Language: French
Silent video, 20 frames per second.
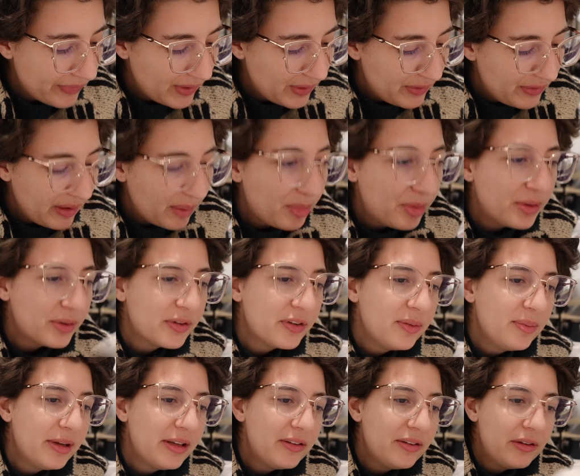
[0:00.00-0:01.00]
c'est
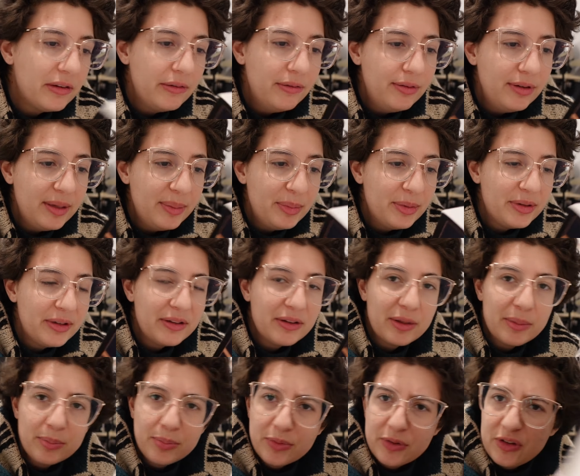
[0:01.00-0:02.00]
approximatif là, peut-être
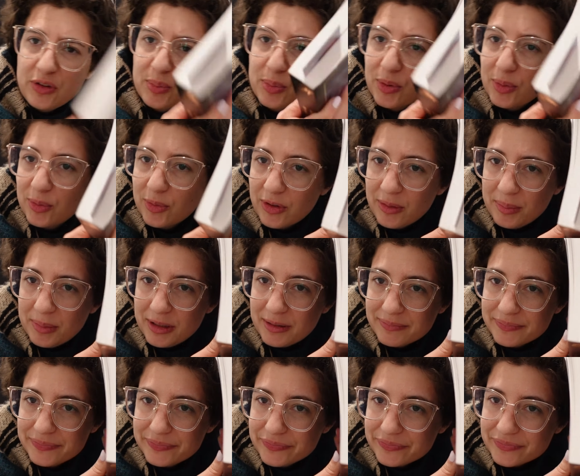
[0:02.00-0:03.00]
un petit peu moins, mais
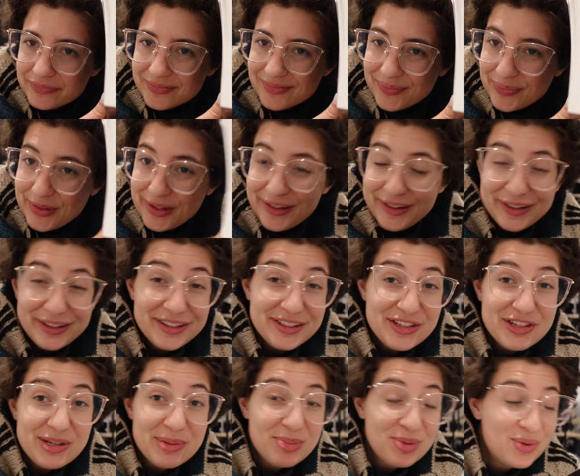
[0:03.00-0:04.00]

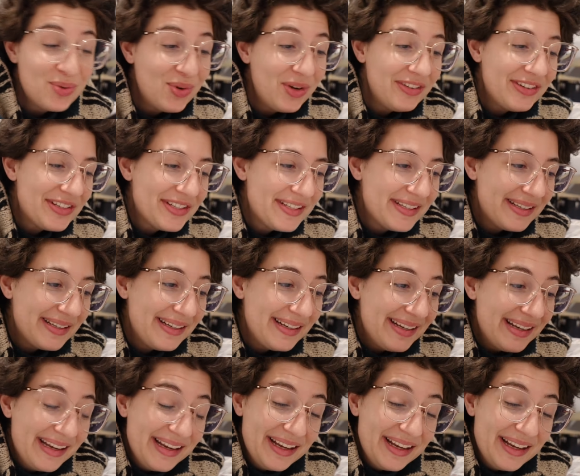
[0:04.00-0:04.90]
j'ai beaucoup avancé.